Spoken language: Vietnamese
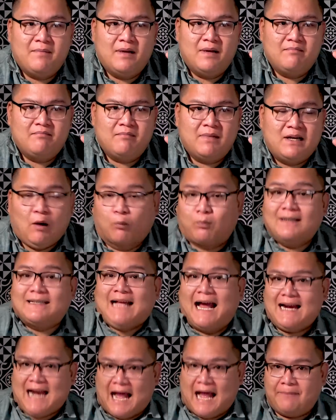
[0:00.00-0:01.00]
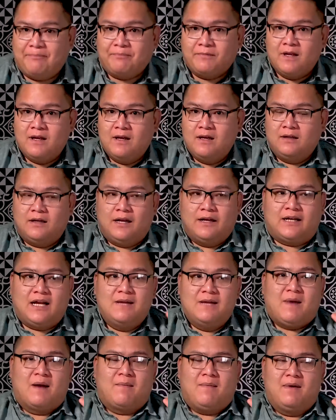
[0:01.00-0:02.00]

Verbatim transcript: mới mới đục cái tay lại thì khi mà